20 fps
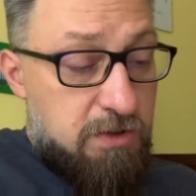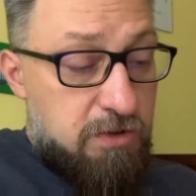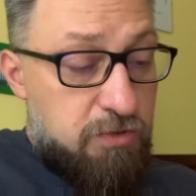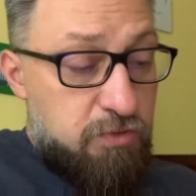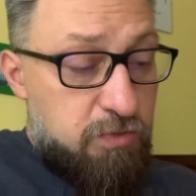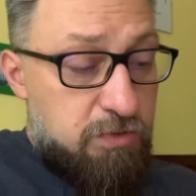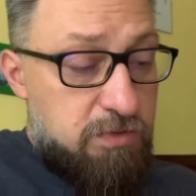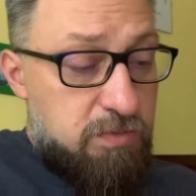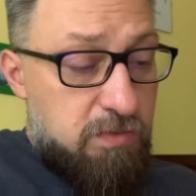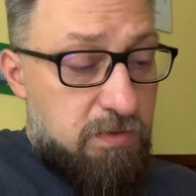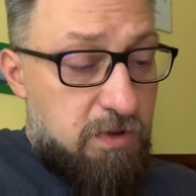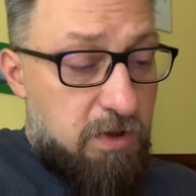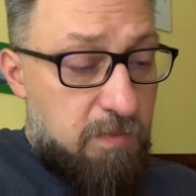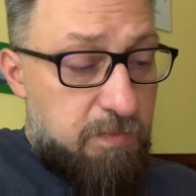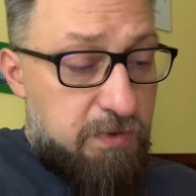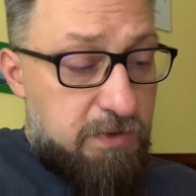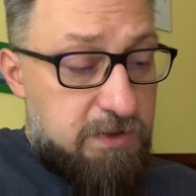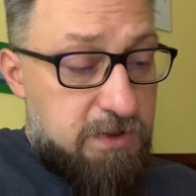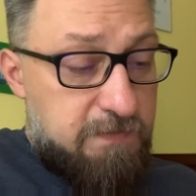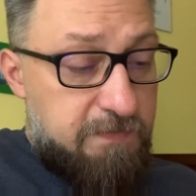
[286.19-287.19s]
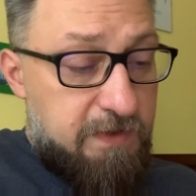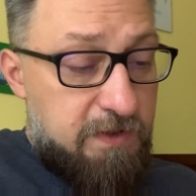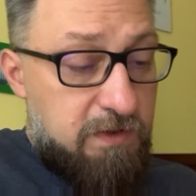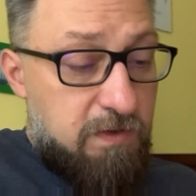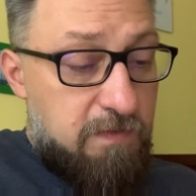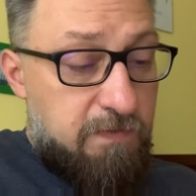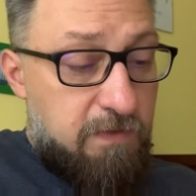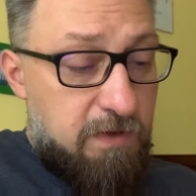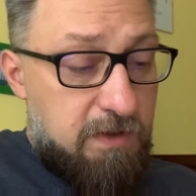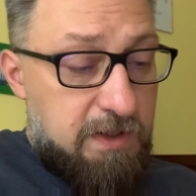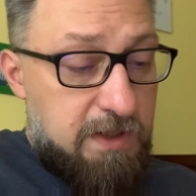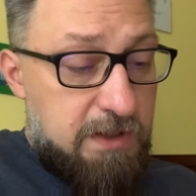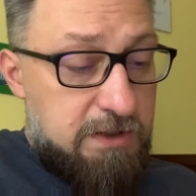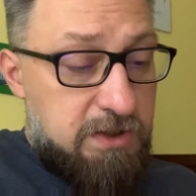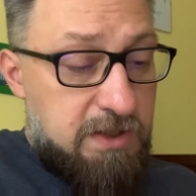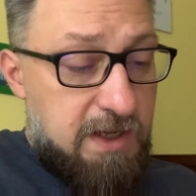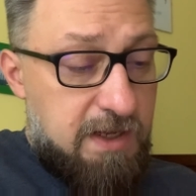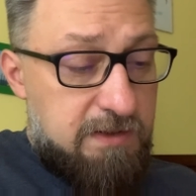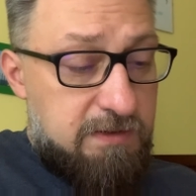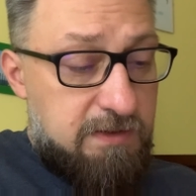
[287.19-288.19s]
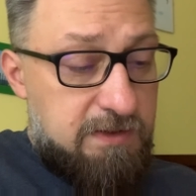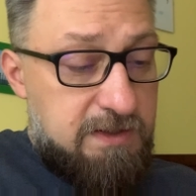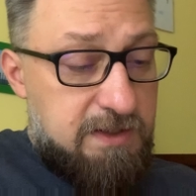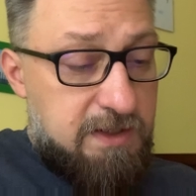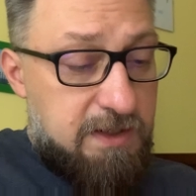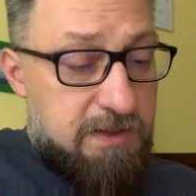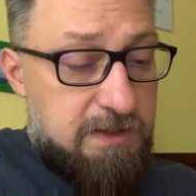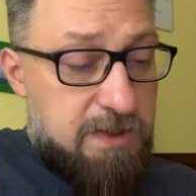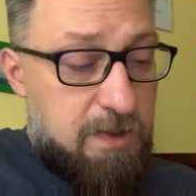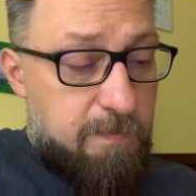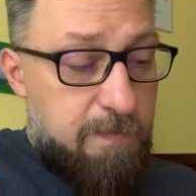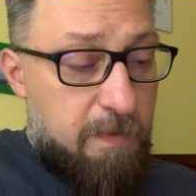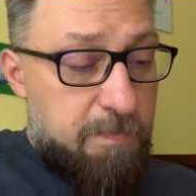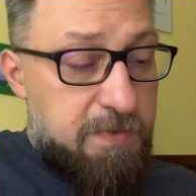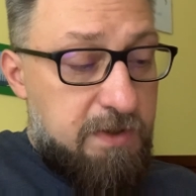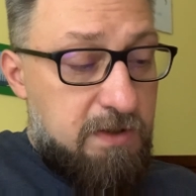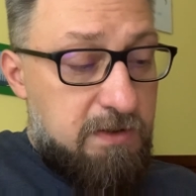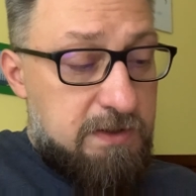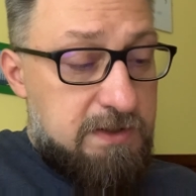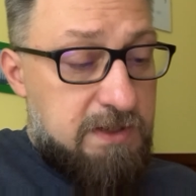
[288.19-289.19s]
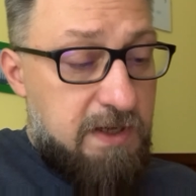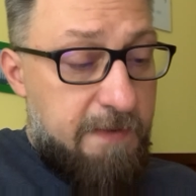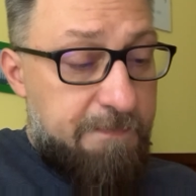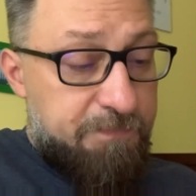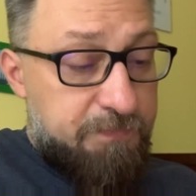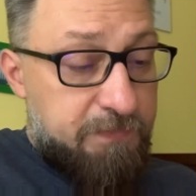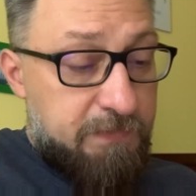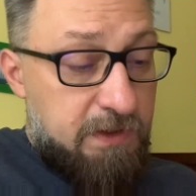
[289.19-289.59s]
Rzucił go obok swego worka, siadł i skręcał papierosa.